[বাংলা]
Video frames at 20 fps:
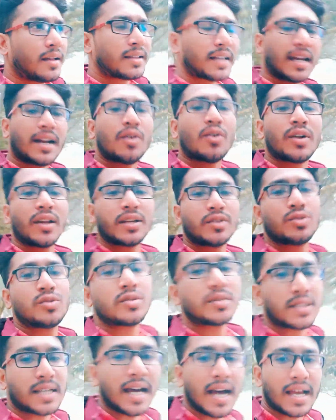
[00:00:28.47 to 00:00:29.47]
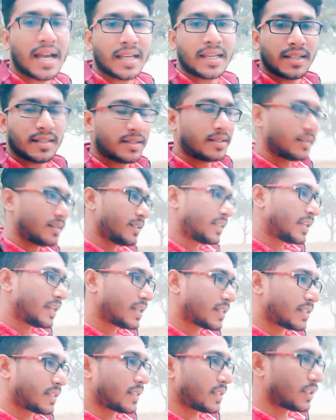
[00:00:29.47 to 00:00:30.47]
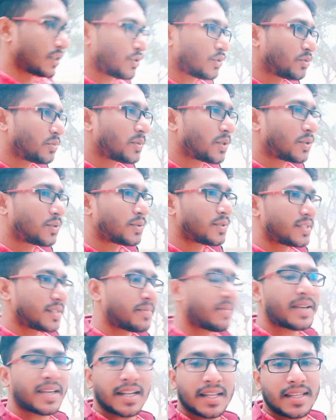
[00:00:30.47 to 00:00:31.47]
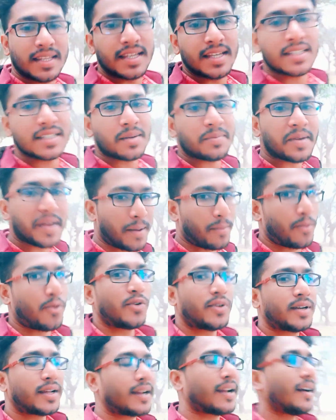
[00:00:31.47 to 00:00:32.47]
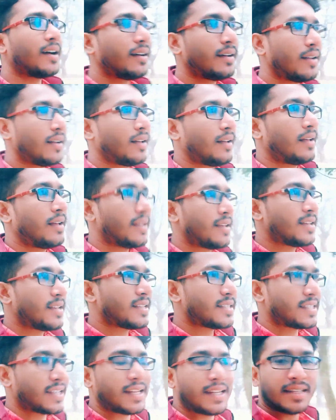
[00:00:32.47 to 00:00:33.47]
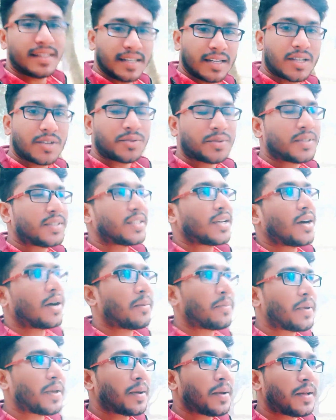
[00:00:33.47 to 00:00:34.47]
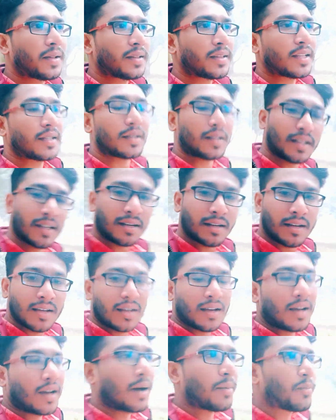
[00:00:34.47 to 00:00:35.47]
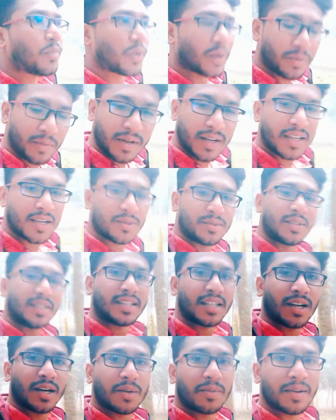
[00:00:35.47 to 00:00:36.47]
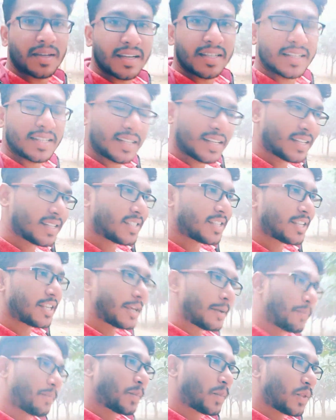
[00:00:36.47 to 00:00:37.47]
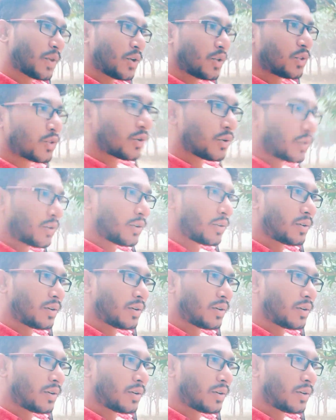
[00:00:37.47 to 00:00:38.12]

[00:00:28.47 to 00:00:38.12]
তারাও অনেক কিছু চায় ঠিক আছে শুধুমাত্র যে মেয়েরা দিয়ে যাবে এমনটা না ছেলেদেরকেও দিতে হবে তাদের পরিবারকেও দিতে হবে ঠিক আছে তো